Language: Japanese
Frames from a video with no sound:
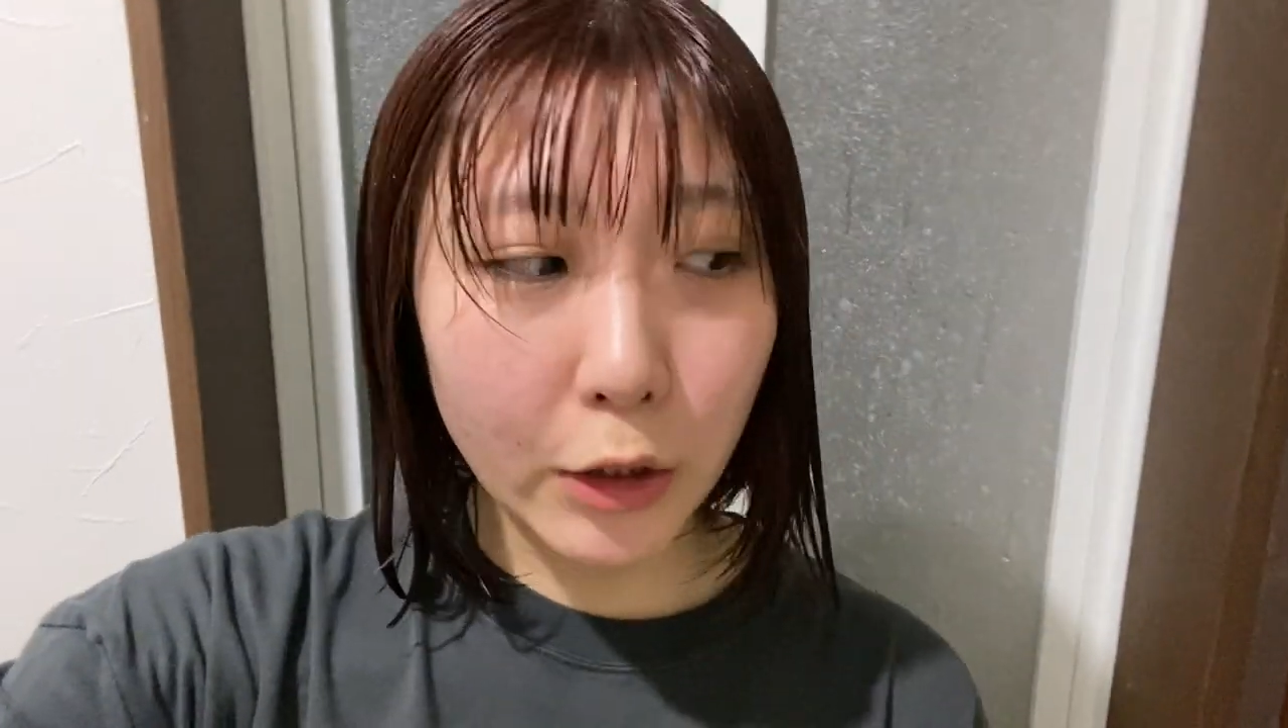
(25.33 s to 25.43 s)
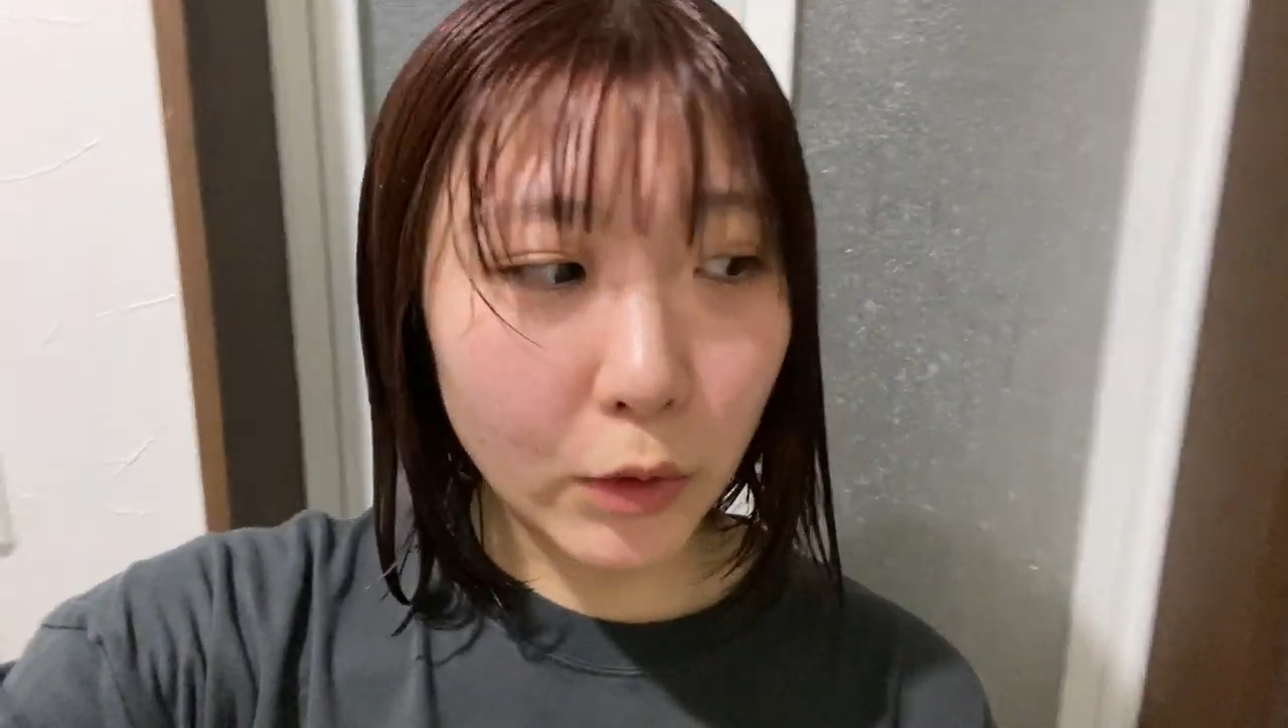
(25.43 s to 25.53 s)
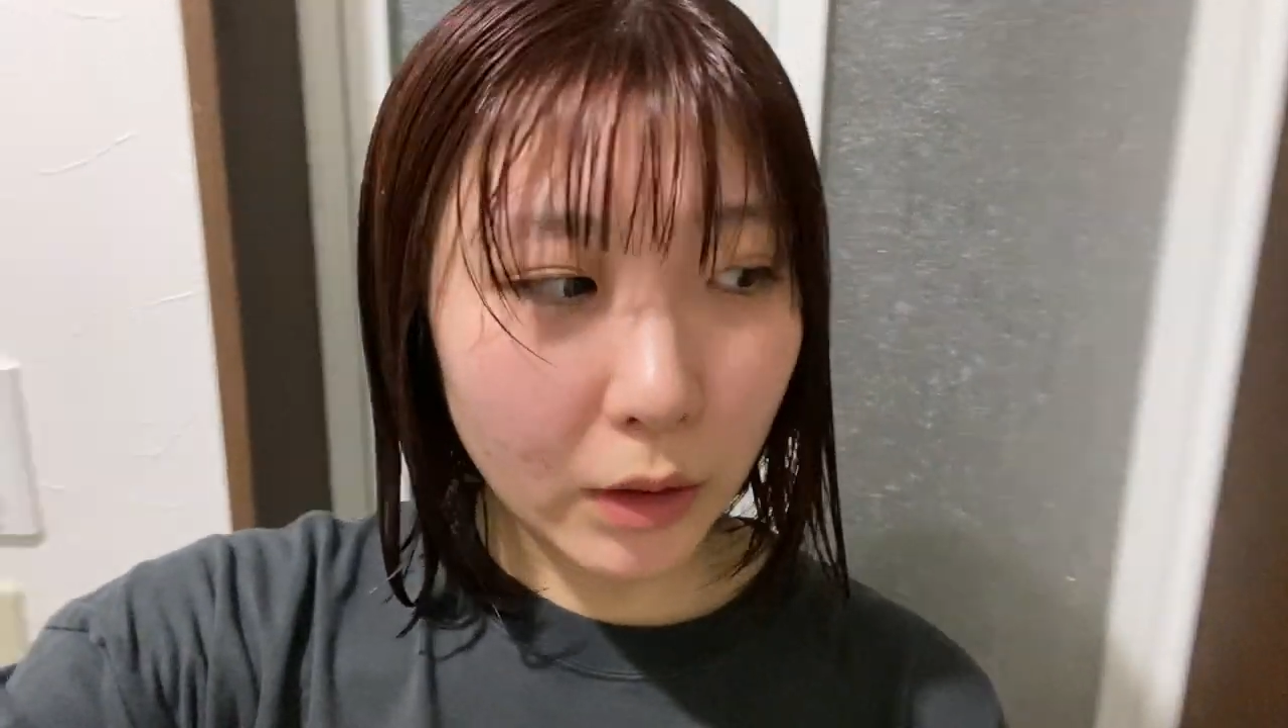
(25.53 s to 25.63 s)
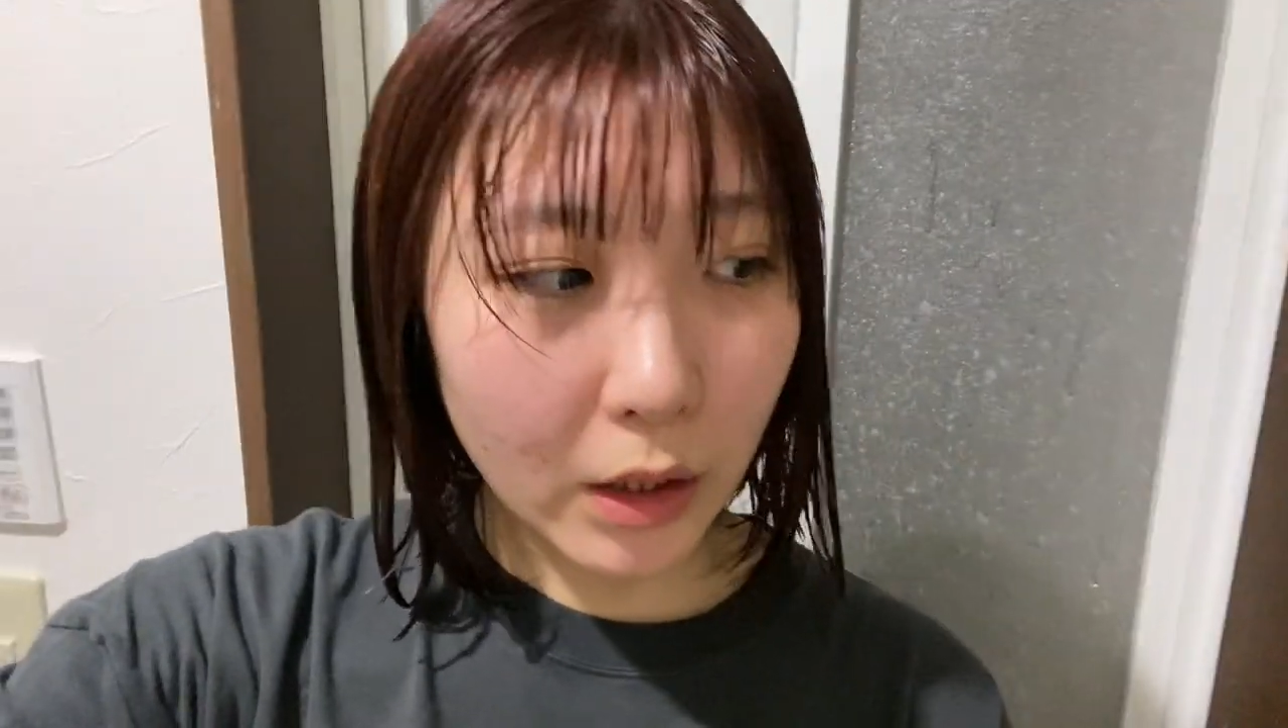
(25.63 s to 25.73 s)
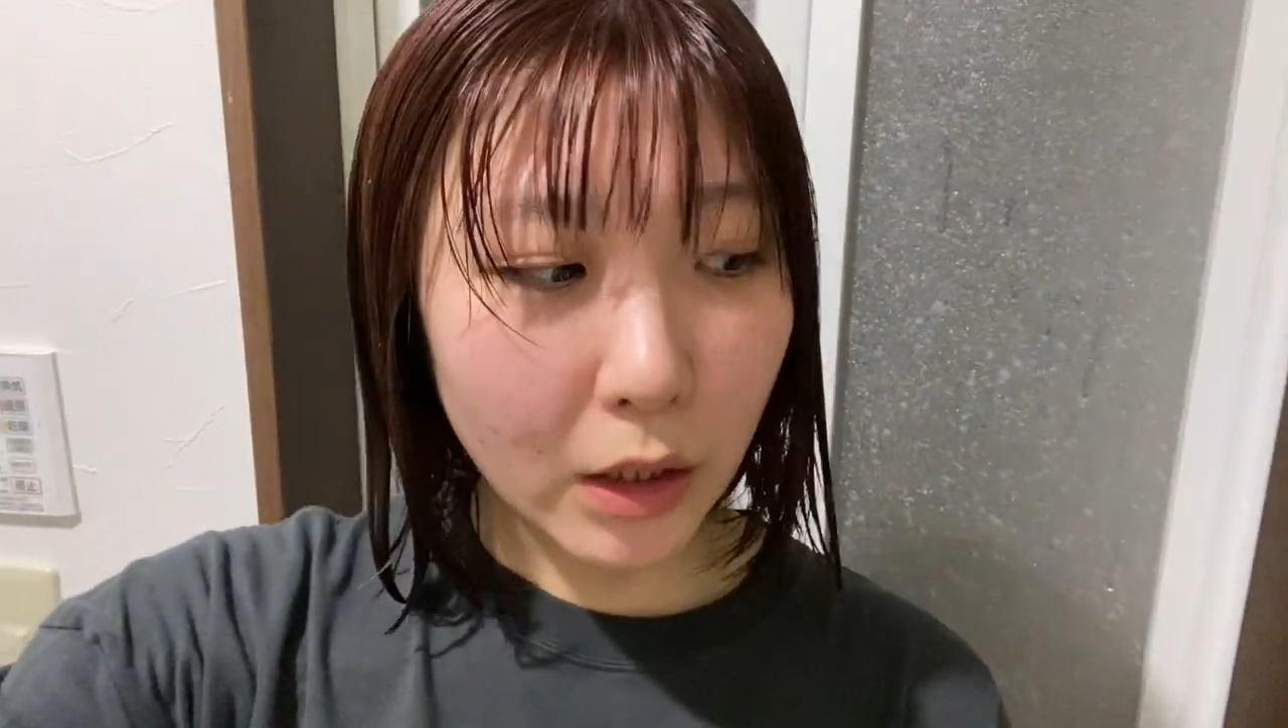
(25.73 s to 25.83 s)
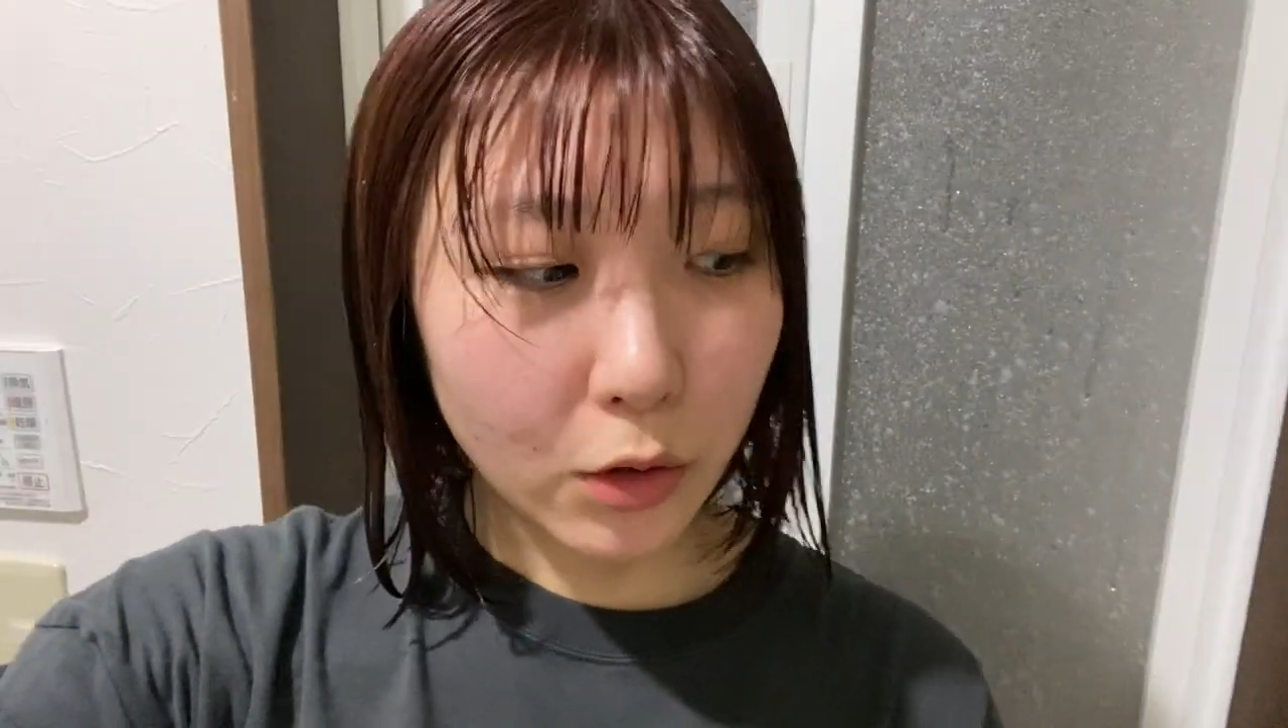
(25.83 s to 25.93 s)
るんで、